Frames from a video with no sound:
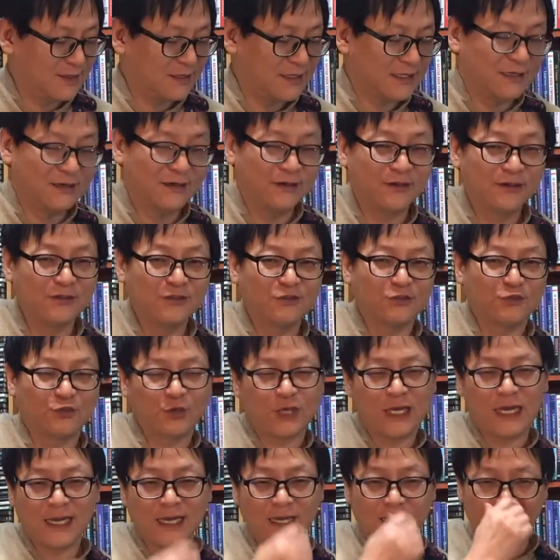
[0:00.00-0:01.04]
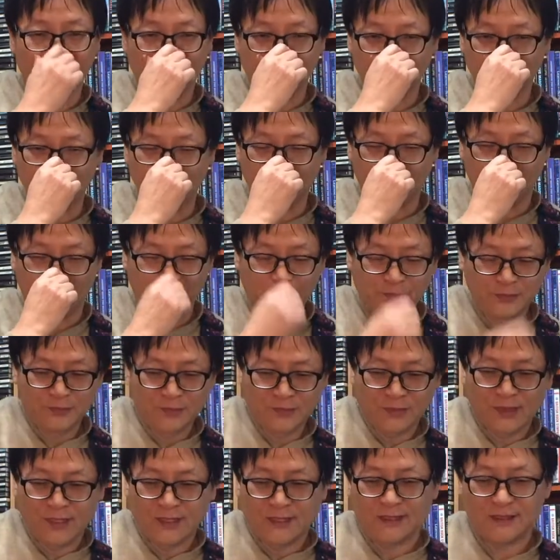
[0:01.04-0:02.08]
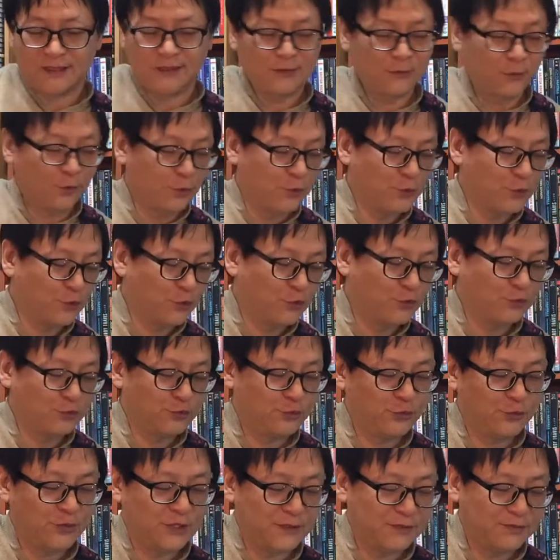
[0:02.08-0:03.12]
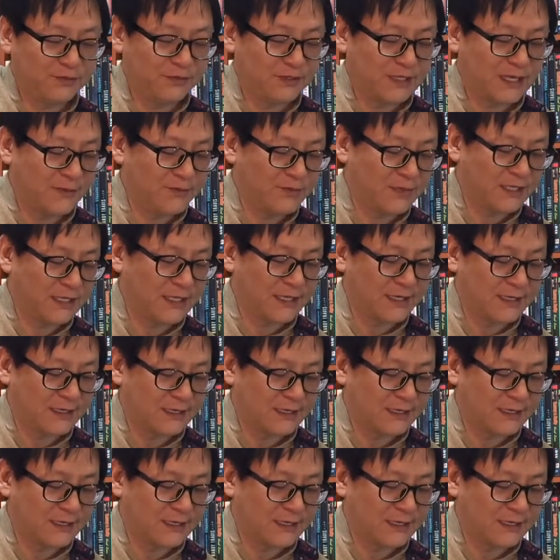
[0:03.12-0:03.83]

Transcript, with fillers: 이거는 중요한 게 아니고 그 5도 6도 리프를 합니다.